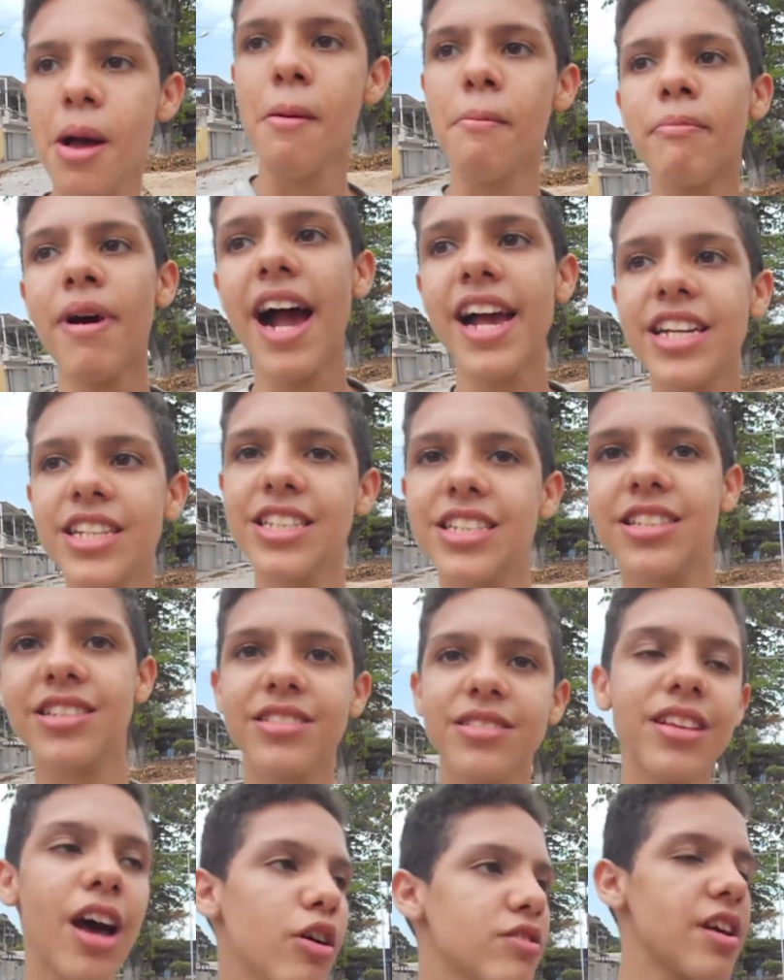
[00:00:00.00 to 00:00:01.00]
Mas,
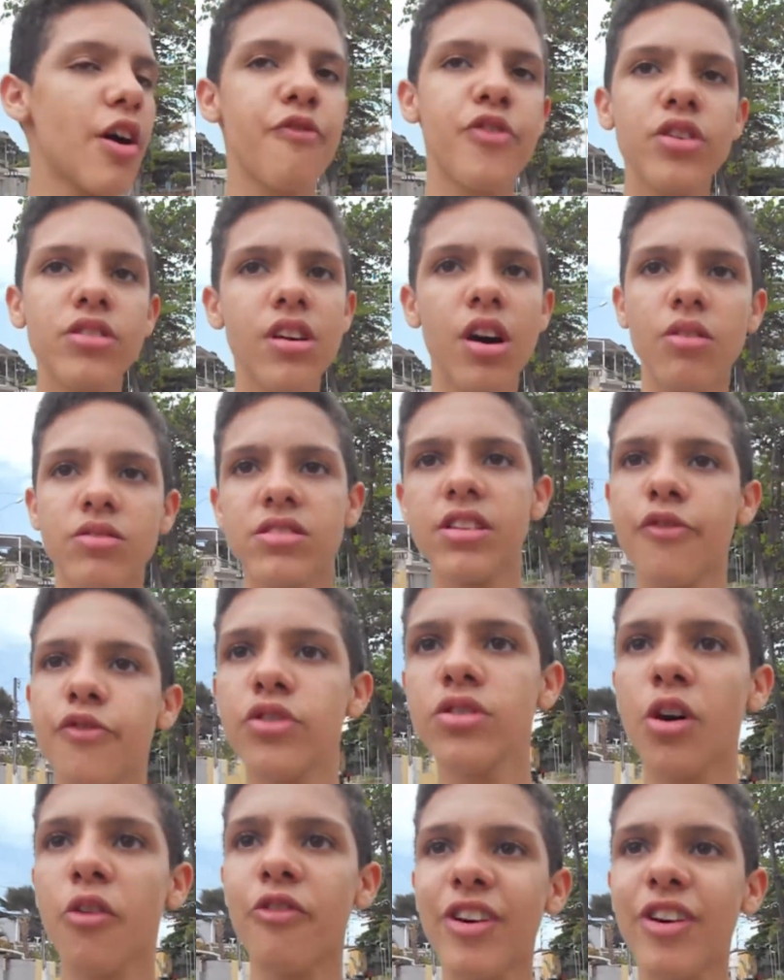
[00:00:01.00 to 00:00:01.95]
não, desafio não, desafio não.